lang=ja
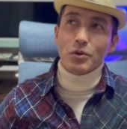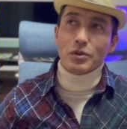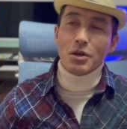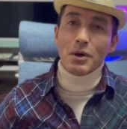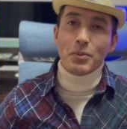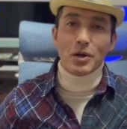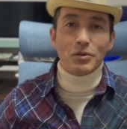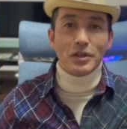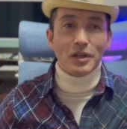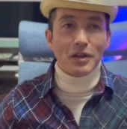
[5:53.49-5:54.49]
の
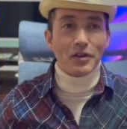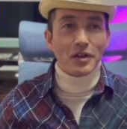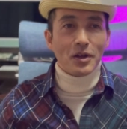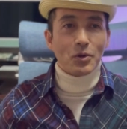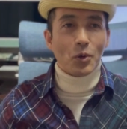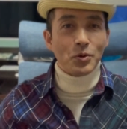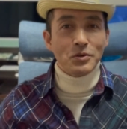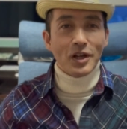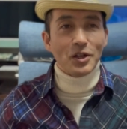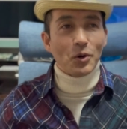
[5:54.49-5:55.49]
テーマパークで5
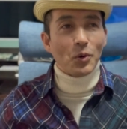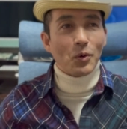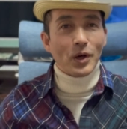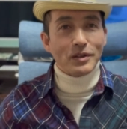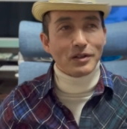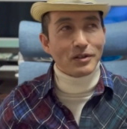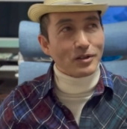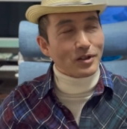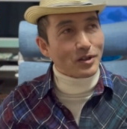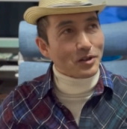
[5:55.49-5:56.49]
分ぐらいで終わ
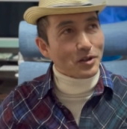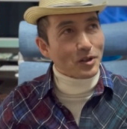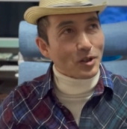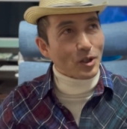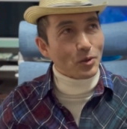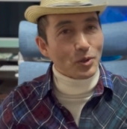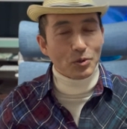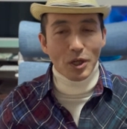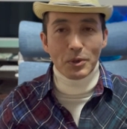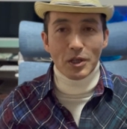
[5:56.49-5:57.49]
たのに
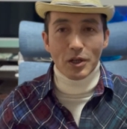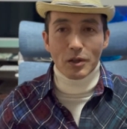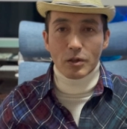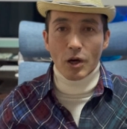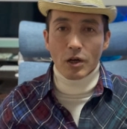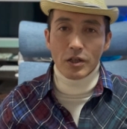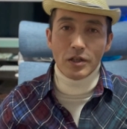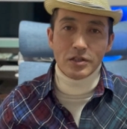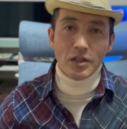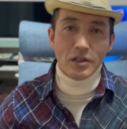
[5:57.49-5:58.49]
比べたら高
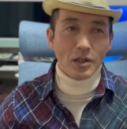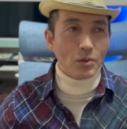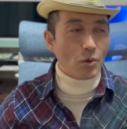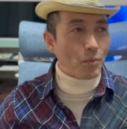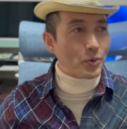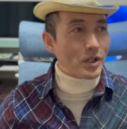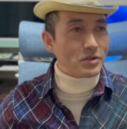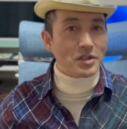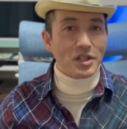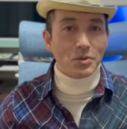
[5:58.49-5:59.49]
田1000円こう
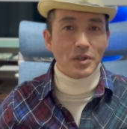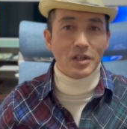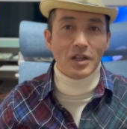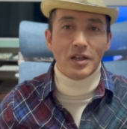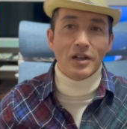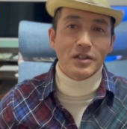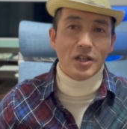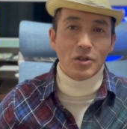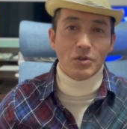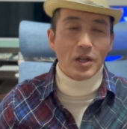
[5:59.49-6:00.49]
プラスしてそれが体感で
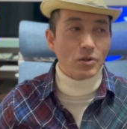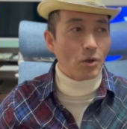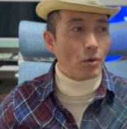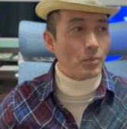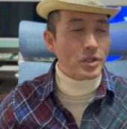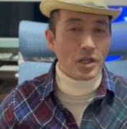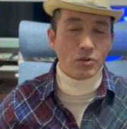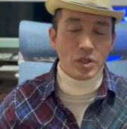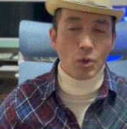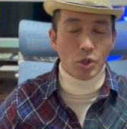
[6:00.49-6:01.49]
きるとなるとめちゃ
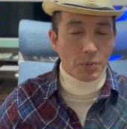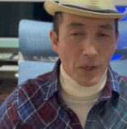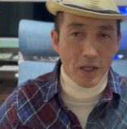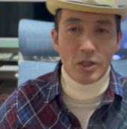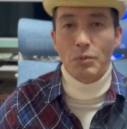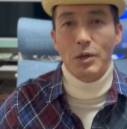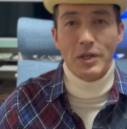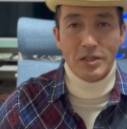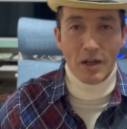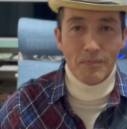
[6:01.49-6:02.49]
くちゃコスパがいいと思い
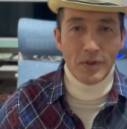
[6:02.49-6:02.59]
ました